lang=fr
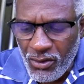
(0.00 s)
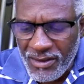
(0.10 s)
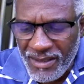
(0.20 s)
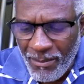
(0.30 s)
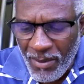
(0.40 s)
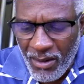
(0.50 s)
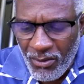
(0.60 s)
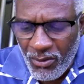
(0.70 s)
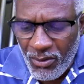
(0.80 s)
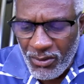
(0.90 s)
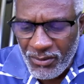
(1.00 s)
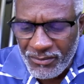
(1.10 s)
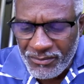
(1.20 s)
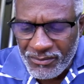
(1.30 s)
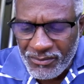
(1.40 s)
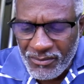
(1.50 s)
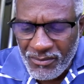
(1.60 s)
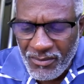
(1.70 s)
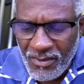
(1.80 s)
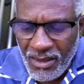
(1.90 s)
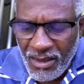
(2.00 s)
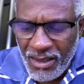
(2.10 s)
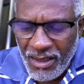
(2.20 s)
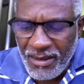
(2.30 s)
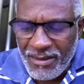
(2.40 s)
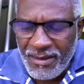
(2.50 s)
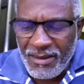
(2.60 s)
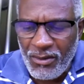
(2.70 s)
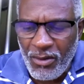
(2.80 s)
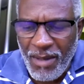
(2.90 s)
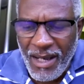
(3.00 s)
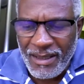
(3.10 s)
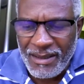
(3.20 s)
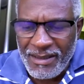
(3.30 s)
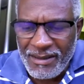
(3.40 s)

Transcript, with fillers: de sa parole. Cantique de Marie.